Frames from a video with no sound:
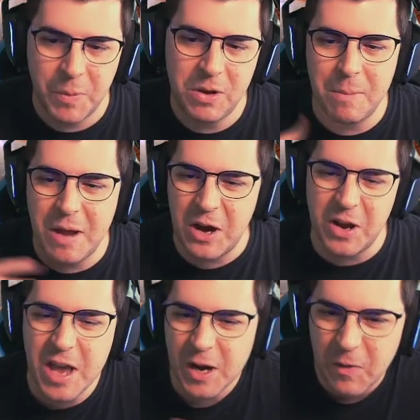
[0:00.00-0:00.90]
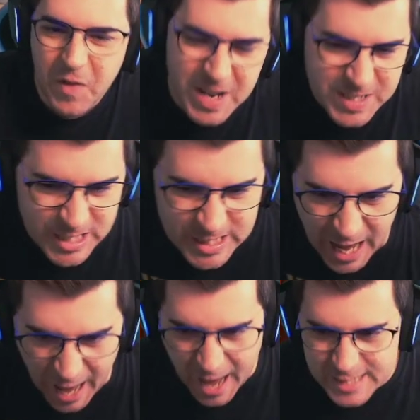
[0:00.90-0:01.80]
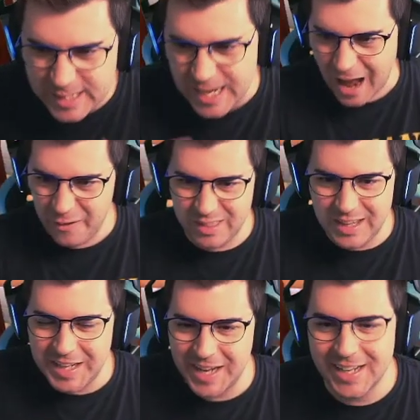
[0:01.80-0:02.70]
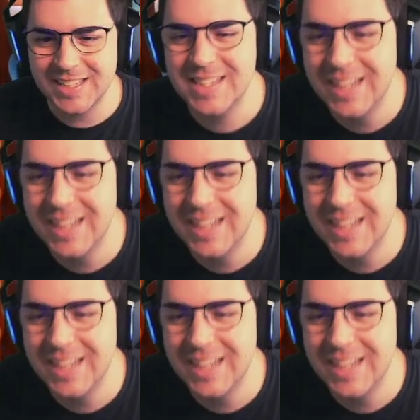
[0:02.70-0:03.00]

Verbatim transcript: Bueno, yo me enrollé con unas Teas que alucinas.